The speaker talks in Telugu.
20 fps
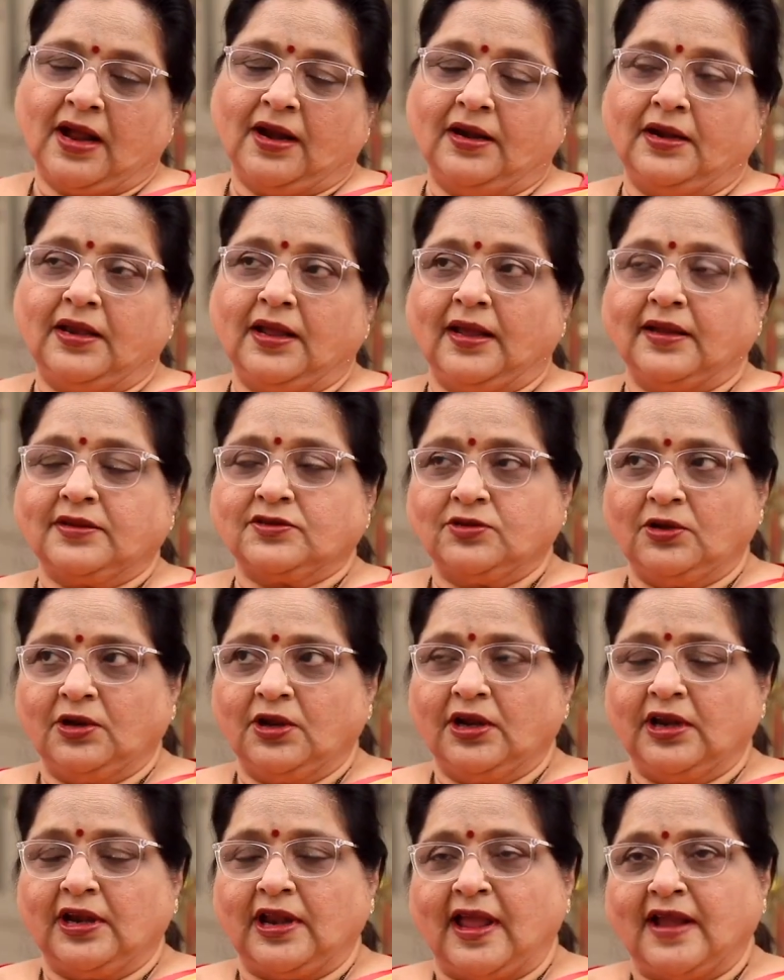అంటే
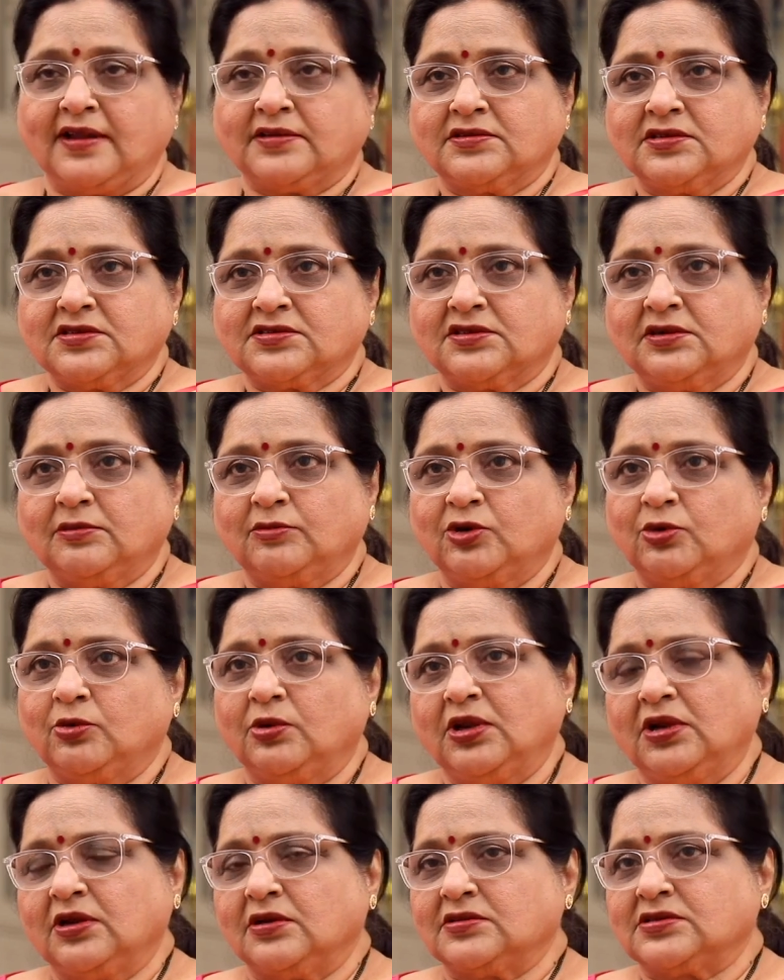యాక్చువల్గా నేను యాక్ట్ చేసినప్పుడు
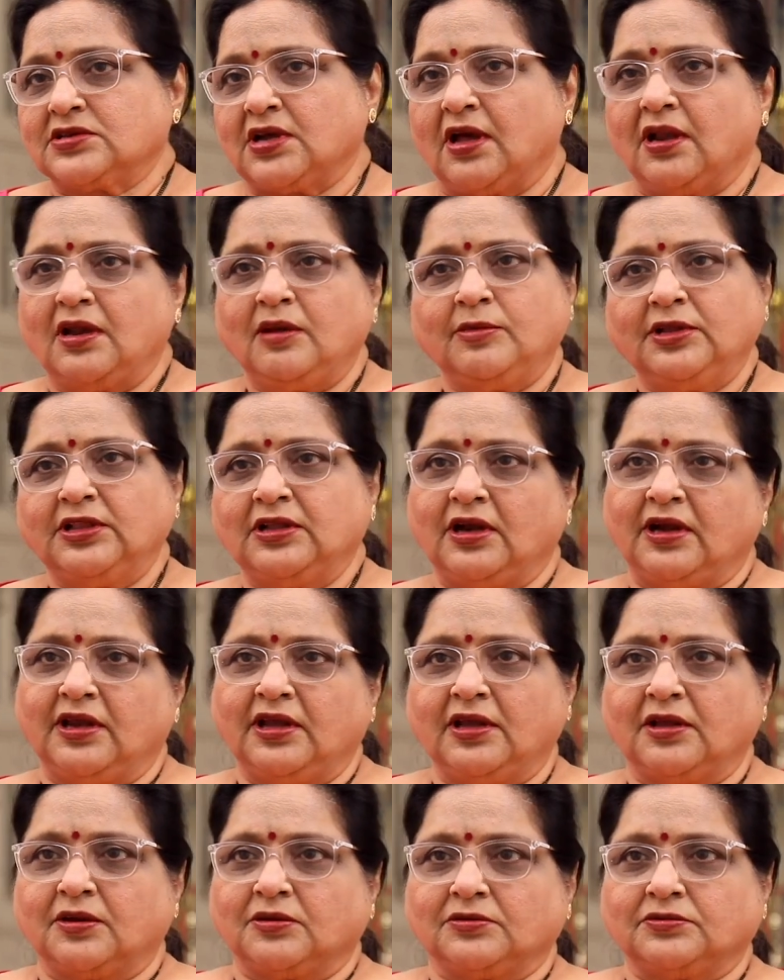కూడా నన్ను చాలామంది
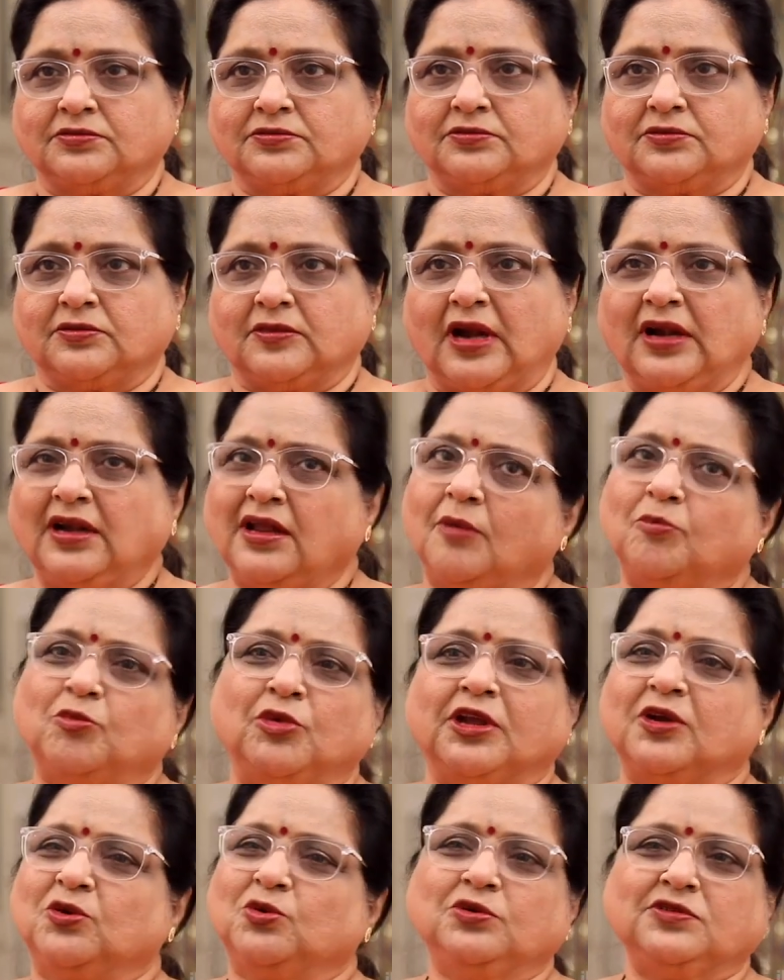అడిగారు అంటే
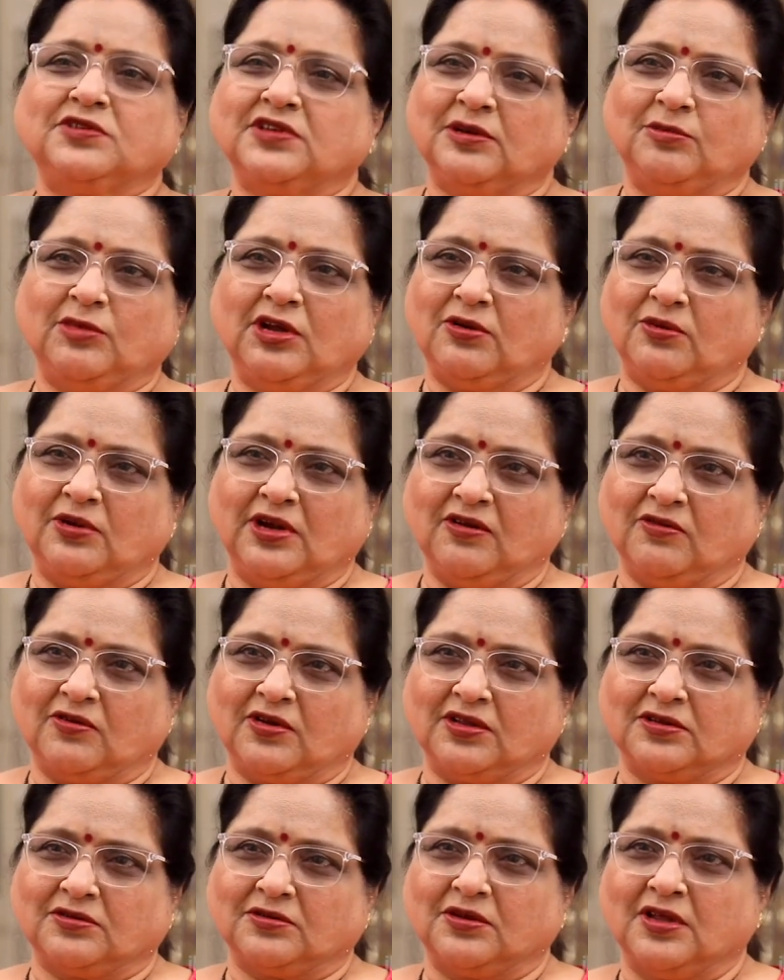అప్పుడు ఎక్కువ సినిమాలు ఉండేవి
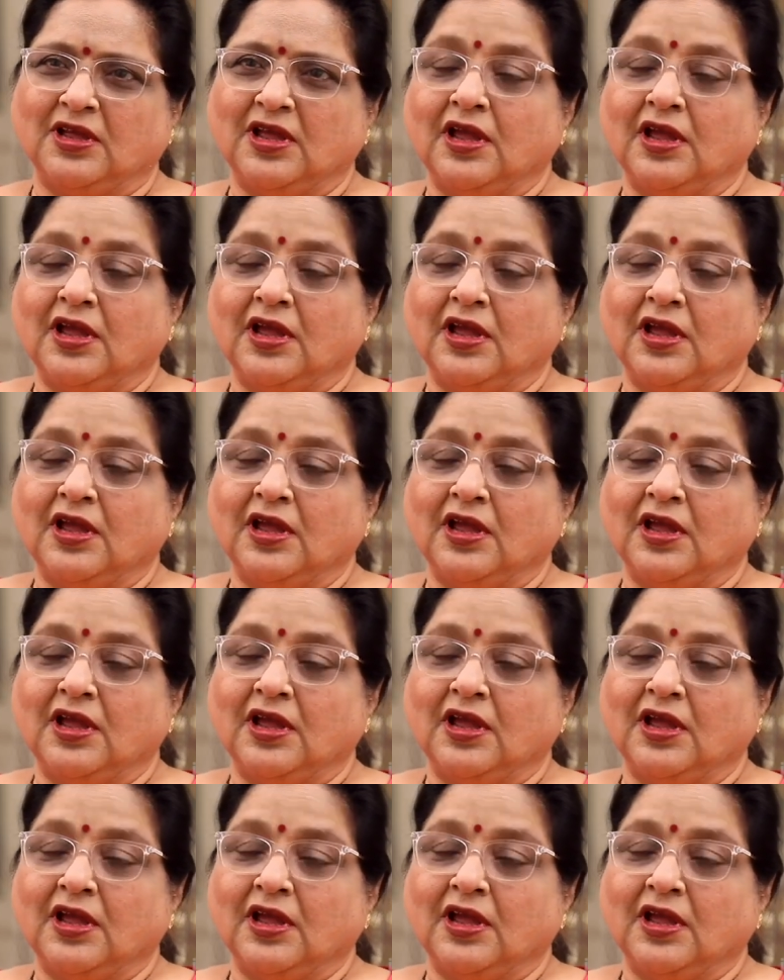కాదు